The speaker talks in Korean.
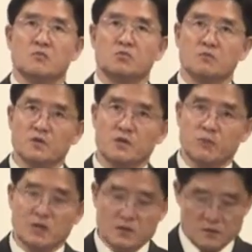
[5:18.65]
분명히
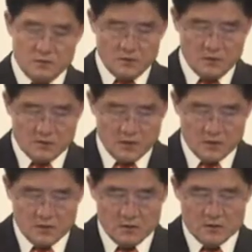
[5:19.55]
바다는
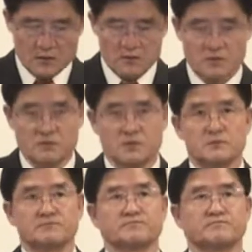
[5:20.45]
세상을 상징합니다.
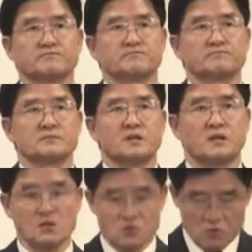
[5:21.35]

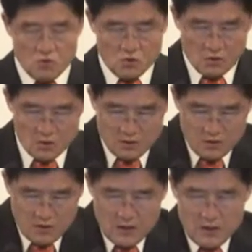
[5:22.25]
각종
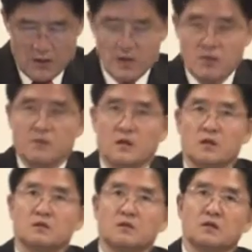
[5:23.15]
물고기는 하나의
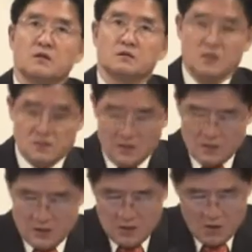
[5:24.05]
나라에 들어갈
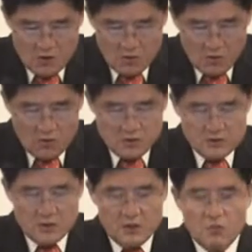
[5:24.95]
대상이 온
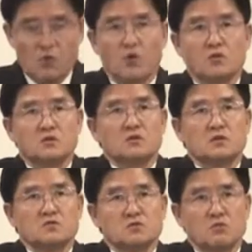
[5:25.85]
세상의 모든
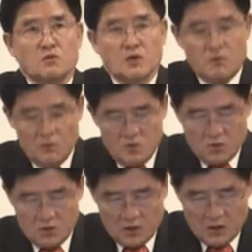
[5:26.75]
인종과
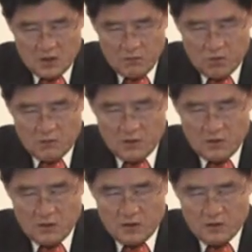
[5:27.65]
민족이 다
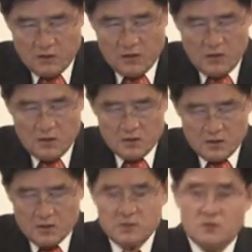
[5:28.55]
포함된다는 걸
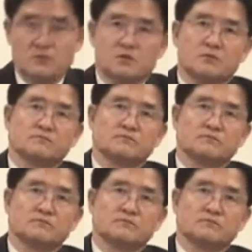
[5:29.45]
상징합니다.